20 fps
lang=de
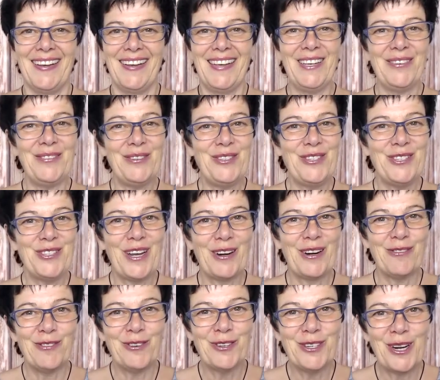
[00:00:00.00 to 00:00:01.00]
Ich wünsche dir
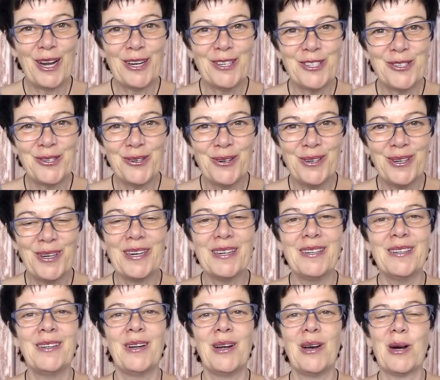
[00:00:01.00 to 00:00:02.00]
einen
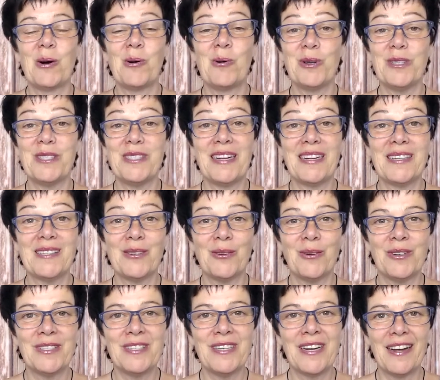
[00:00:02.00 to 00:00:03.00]
wunderschönen
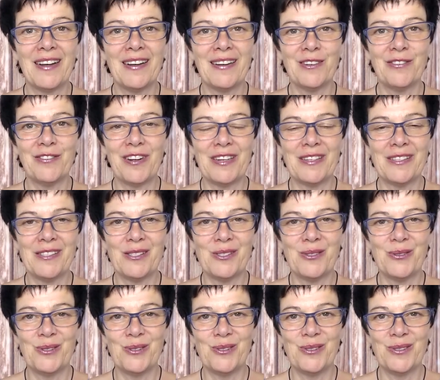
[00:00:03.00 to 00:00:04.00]
Ostersonntag, falls
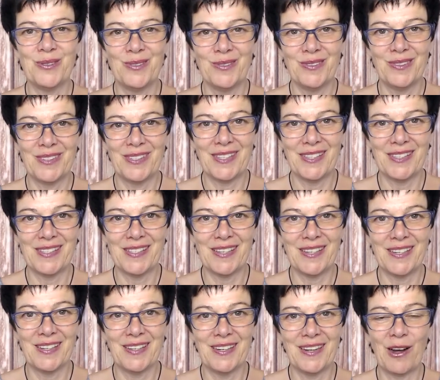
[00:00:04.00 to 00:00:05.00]
du
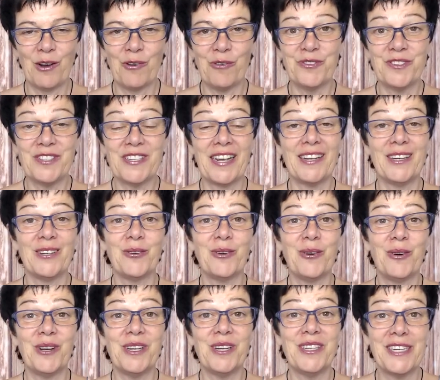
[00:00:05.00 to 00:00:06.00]
diese Aufzeichnung
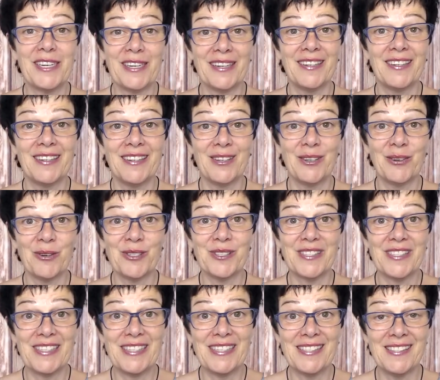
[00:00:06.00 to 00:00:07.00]
heute noch
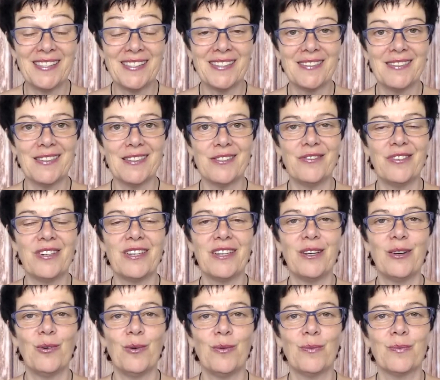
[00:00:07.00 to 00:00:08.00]
siehst, dieses
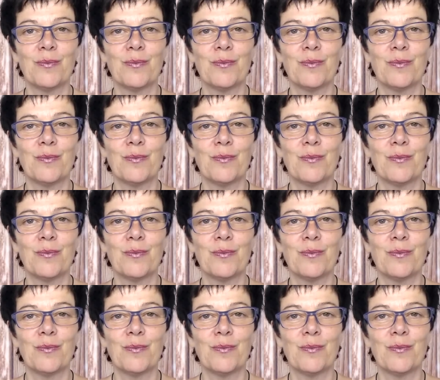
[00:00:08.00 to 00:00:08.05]
Video.